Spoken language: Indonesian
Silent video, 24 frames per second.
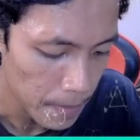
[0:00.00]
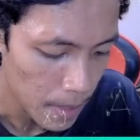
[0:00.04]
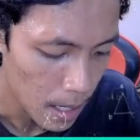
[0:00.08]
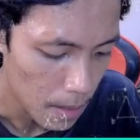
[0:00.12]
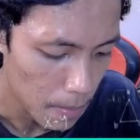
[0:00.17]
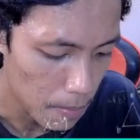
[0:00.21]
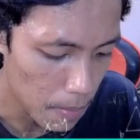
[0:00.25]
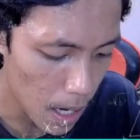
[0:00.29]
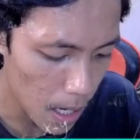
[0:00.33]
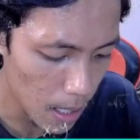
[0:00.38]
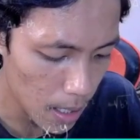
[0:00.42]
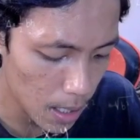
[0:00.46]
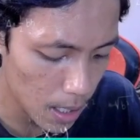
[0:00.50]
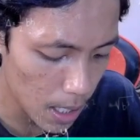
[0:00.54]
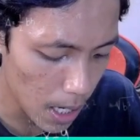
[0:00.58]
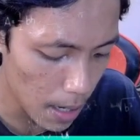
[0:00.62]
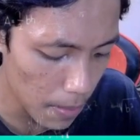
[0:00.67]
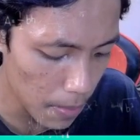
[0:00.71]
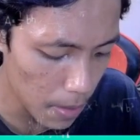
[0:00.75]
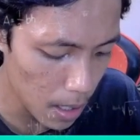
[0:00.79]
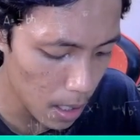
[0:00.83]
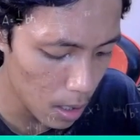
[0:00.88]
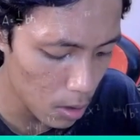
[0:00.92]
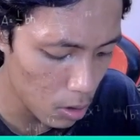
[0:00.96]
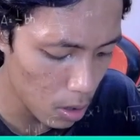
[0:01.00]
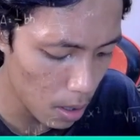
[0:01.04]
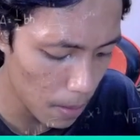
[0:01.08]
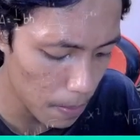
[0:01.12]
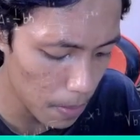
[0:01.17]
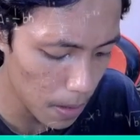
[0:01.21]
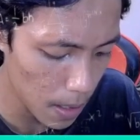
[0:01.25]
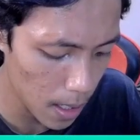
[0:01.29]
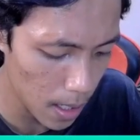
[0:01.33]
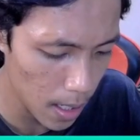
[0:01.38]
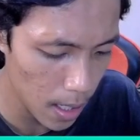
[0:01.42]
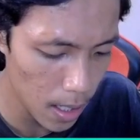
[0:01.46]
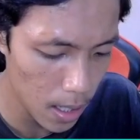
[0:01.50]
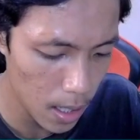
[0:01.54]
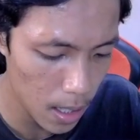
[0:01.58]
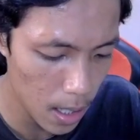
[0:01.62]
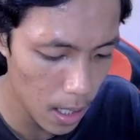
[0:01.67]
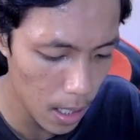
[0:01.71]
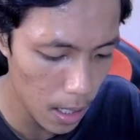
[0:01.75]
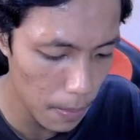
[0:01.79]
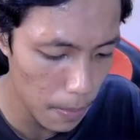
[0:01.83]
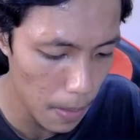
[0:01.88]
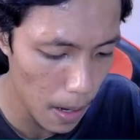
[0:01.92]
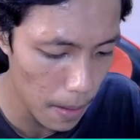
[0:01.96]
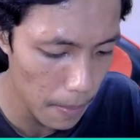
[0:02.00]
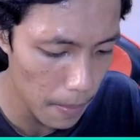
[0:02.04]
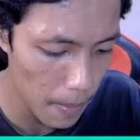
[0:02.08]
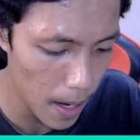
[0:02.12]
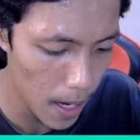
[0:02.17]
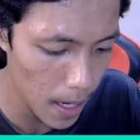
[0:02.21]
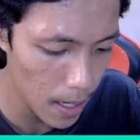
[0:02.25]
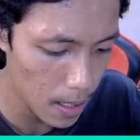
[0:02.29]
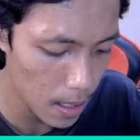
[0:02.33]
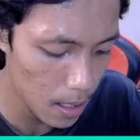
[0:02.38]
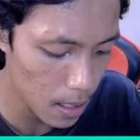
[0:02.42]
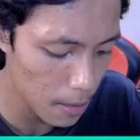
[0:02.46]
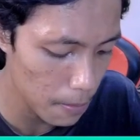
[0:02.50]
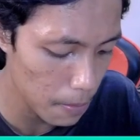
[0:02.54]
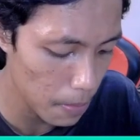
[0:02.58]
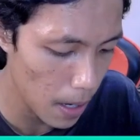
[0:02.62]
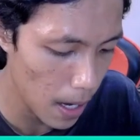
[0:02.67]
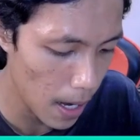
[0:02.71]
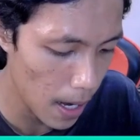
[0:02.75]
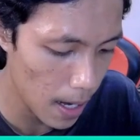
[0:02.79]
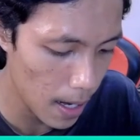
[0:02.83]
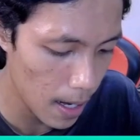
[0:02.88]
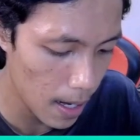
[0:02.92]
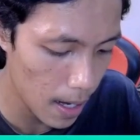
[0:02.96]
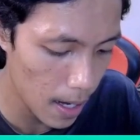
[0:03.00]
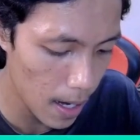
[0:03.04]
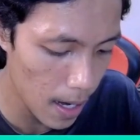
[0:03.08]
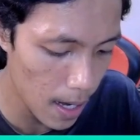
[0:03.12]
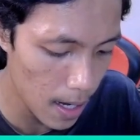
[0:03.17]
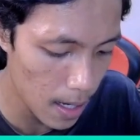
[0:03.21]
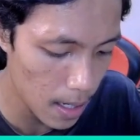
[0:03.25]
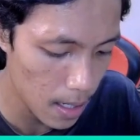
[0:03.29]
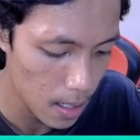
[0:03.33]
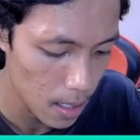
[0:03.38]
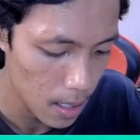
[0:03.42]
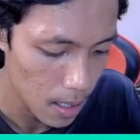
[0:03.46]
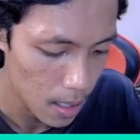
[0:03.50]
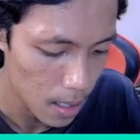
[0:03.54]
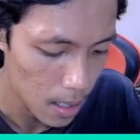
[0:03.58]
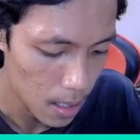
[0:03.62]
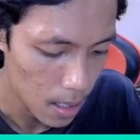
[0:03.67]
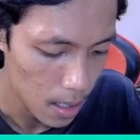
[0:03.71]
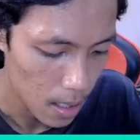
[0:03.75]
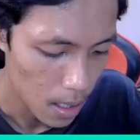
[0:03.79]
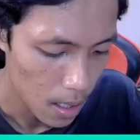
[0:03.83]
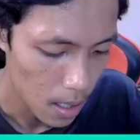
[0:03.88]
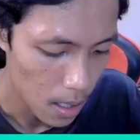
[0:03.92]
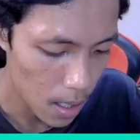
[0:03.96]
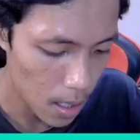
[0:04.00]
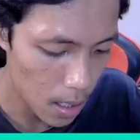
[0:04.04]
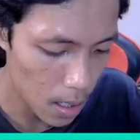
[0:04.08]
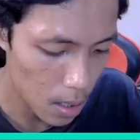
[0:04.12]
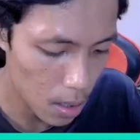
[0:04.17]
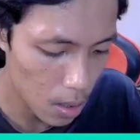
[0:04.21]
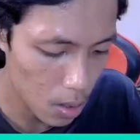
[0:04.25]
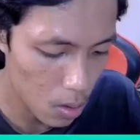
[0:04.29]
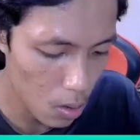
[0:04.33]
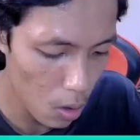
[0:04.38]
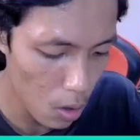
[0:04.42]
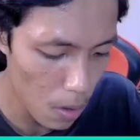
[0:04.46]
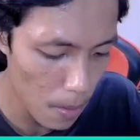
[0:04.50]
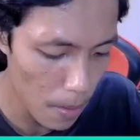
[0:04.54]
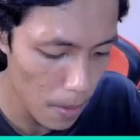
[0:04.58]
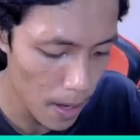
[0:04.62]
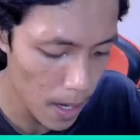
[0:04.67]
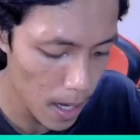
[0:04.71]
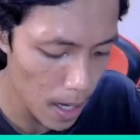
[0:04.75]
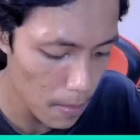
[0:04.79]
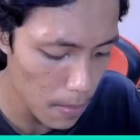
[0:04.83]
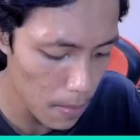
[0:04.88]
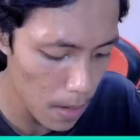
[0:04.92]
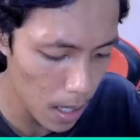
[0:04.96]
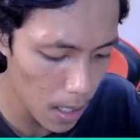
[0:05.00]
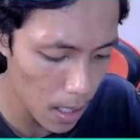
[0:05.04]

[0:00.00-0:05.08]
Bang Jamet langsung ability Bang Miner di belakang Let's go men, Bang